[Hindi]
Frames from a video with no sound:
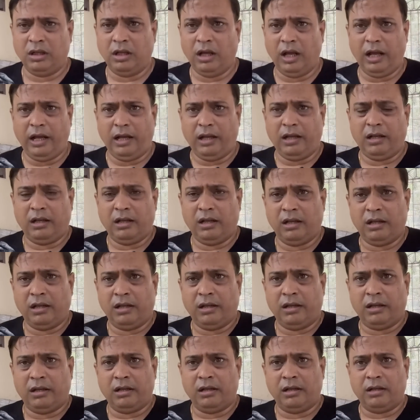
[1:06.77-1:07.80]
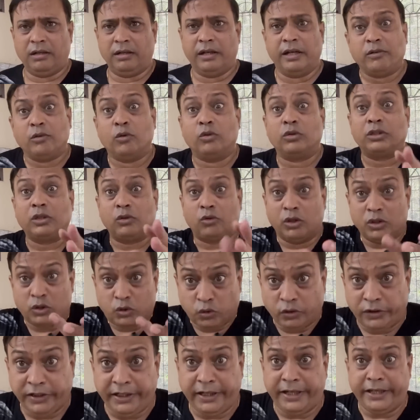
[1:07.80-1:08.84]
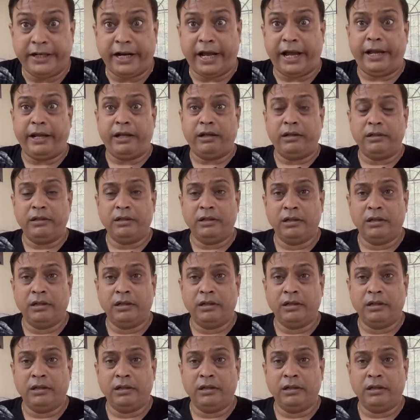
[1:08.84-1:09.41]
है लेकिन उनकी कोई सुनी नहीं रहा है